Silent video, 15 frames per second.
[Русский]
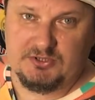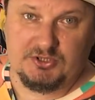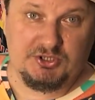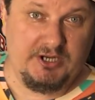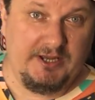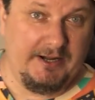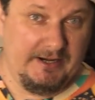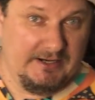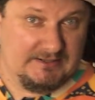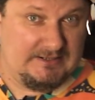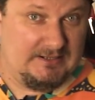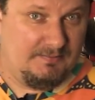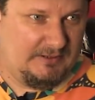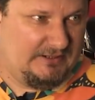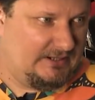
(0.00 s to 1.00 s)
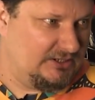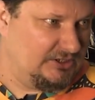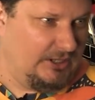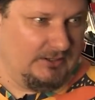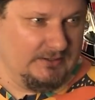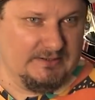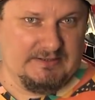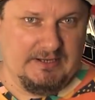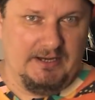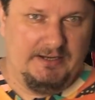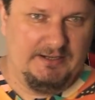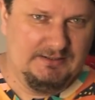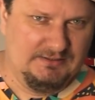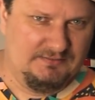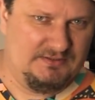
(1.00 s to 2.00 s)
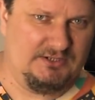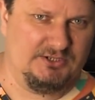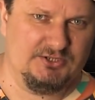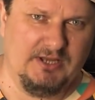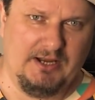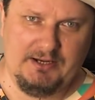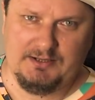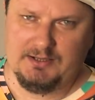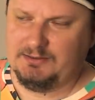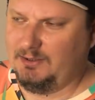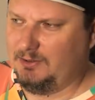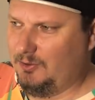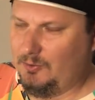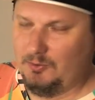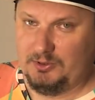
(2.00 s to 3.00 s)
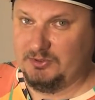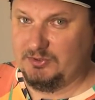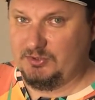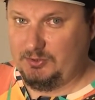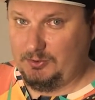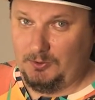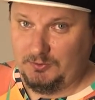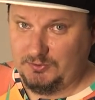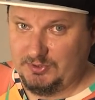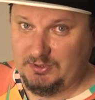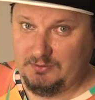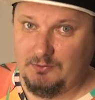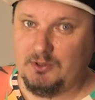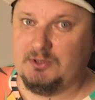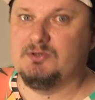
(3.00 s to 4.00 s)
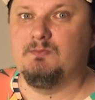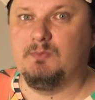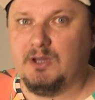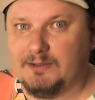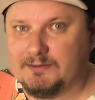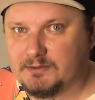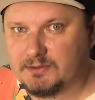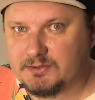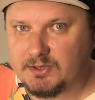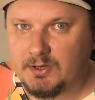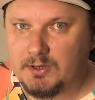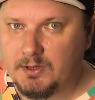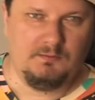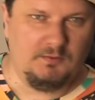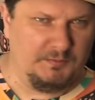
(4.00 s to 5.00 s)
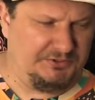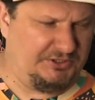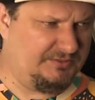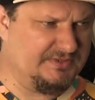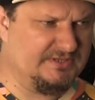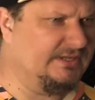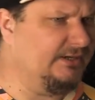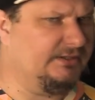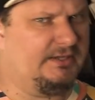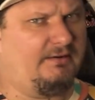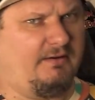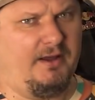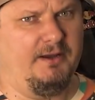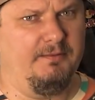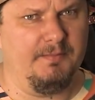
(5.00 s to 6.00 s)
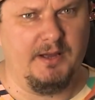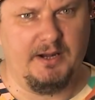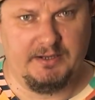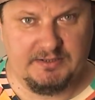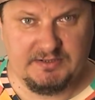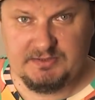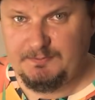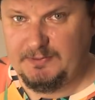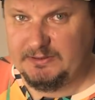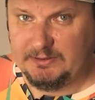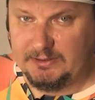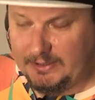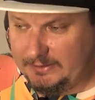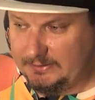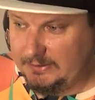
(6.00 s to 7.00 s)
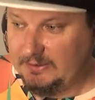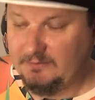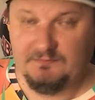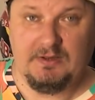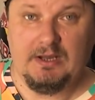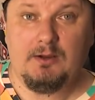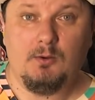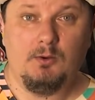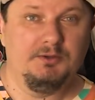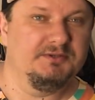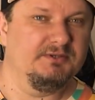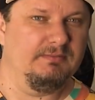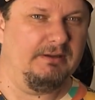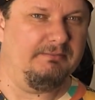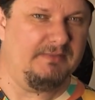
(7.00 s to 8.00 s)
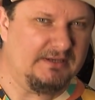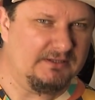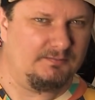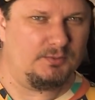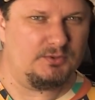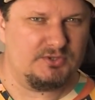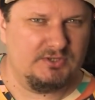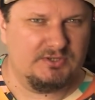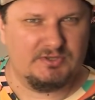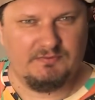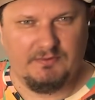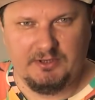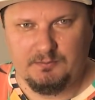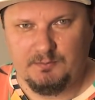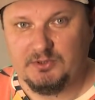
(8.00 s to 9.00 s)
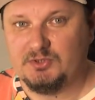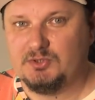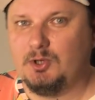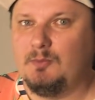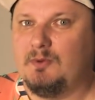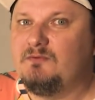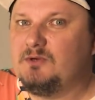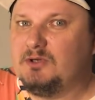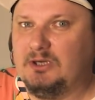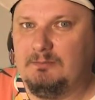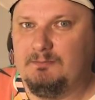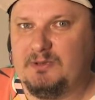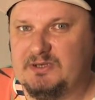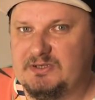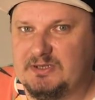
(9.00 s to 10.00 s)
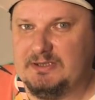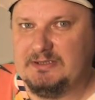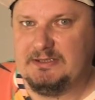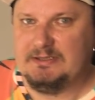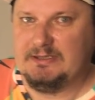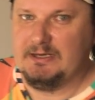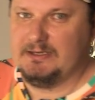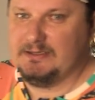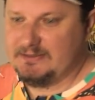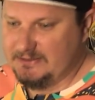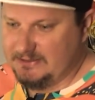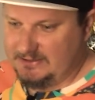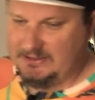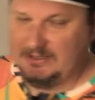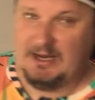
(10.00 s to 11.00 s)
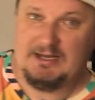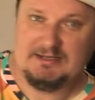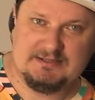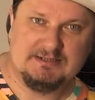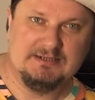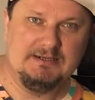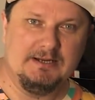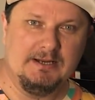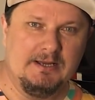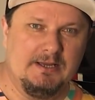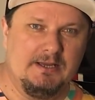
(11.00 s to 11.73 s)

в США резко подорожал газолин, и все ждали, когда Лоуренс Строу за него расплатится. В общем, стартовали парни с питлейн, и в какой-то момент после своих пидстопов к ним присоединились хасы.